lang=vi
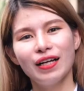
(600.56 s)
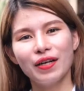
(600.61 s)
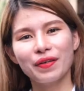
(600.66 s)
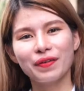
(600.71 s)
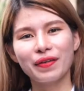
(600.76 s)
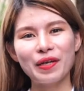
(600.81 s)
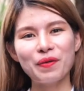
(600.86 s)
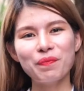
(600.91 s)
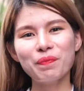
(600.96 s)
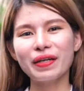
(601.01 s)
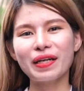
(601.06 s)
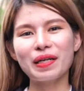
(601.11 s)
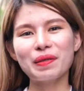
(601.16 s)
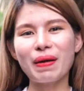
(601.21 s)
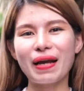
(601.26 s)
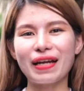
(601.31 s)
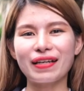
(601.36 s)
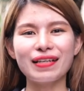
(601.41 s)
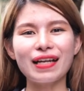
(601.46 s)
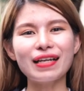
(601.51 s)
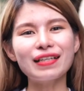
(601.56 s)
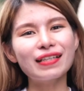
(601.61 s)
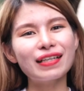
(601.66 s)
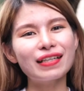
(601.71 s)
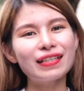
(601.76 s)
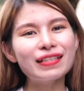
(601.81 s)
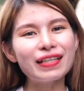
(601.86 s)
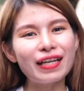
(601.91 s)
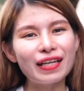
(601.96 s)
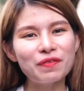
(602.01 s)
ok mời các bạn đăng
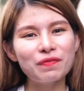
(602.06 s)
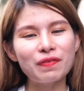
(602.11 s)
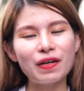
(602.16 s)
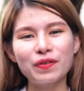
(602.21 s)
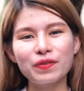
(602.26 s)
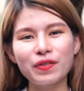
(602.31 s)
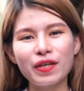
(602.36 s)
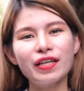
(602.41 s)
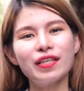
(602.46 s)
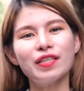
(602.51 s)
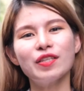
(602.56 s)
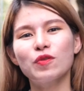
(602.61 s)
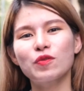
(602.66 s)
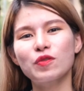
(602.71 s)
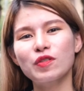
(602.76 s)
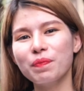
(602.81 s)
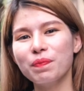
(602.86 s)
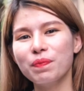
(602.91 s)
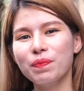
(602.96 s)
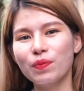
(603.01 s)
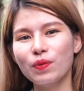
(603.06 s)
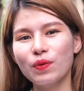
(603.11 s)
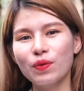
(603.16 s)
ký ngay vào kênh youtube